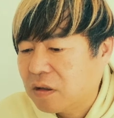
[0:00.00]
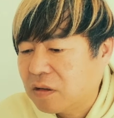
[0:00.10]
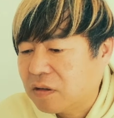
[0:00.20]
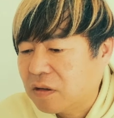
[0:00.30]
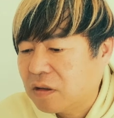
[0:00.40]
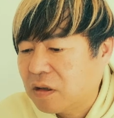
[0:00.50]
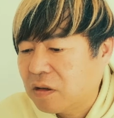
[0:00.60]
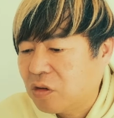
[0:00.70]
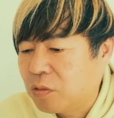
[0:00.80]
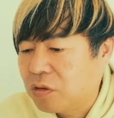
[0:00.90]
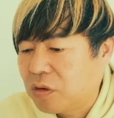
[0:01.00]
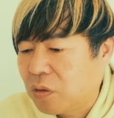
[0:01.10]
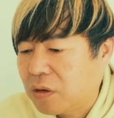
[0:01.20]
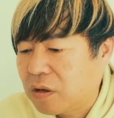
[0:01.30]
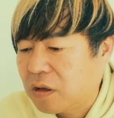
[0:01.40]
がさすがだなと思う
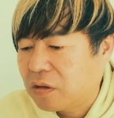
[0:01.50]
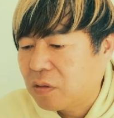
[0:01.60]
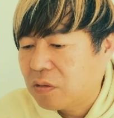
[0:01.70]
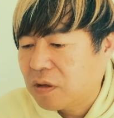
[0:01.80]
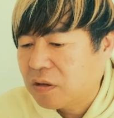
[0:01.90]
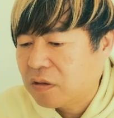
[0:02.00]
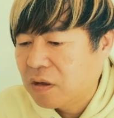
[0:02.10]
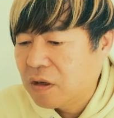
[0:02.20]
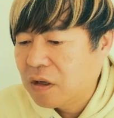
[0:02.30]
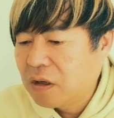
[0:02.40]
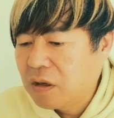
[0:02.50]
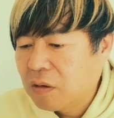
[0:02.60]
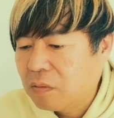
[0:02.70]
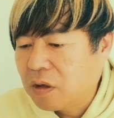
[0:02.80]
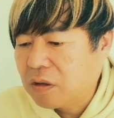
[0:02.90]
共感納得です。
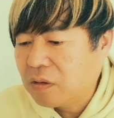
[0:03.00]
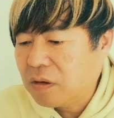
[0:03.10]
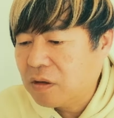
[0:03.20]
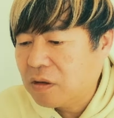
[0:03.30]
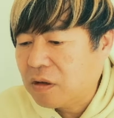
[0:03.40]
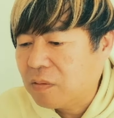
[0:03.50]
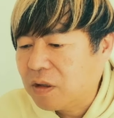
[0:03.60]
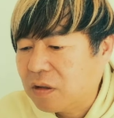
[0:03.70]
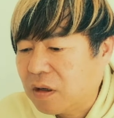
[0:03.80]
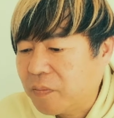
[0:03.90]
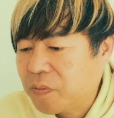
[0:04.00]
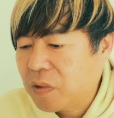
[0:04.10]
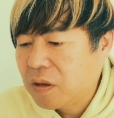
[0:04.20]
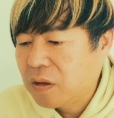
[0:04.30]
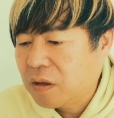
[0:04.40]
全く話は変わりますが、
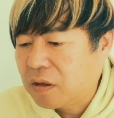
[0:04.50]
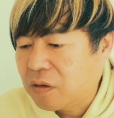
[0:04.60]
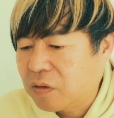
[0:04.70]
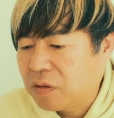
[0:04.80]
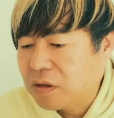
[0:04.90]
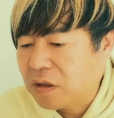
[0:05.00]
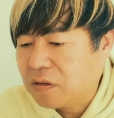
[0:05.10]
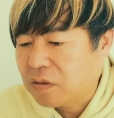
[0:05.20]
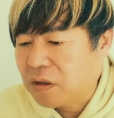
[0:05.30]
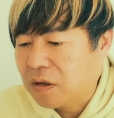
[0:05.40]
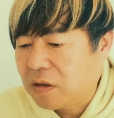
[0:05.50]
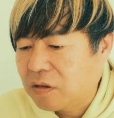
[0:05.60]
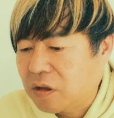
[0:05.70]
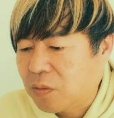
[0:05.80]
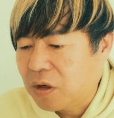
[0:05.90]
かなり古い体質の宝
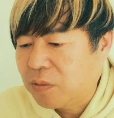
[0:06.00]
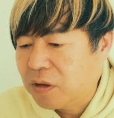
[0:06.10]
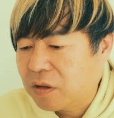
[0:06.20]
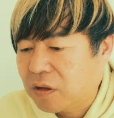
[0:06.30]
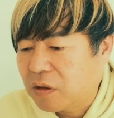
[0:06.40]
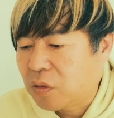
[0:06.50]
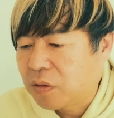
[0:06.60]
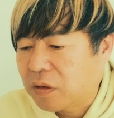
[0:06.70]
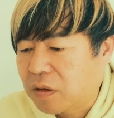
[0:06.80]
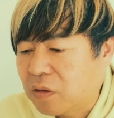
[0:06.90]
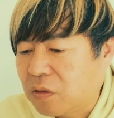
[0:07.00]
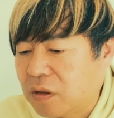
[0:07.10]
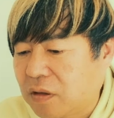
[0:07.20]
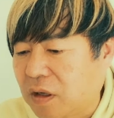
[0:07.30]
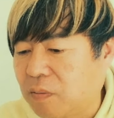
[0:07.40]
塚もあぶり出され、淘汰されそう
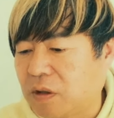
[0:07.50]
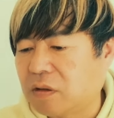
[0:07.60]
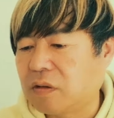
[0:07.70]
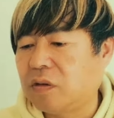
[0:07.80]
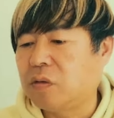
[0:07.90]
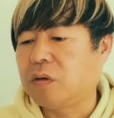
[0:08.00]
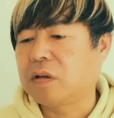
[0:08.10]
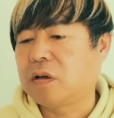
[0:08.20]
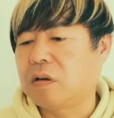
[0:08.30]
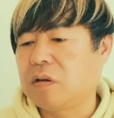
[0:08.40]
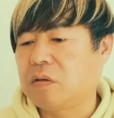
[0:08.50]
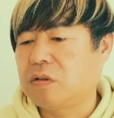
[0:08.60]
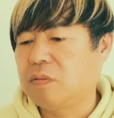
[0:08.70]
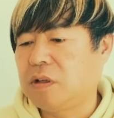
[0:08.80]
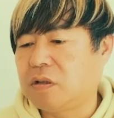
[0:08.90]
ですね。また次の動画
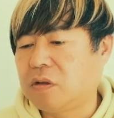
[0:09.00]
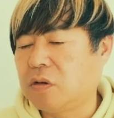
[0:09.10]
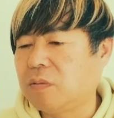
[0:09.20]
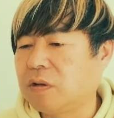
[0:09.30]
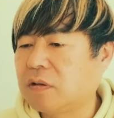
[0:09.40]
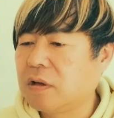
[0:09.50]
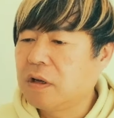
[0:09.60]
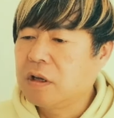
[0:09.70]
楽しみにしております。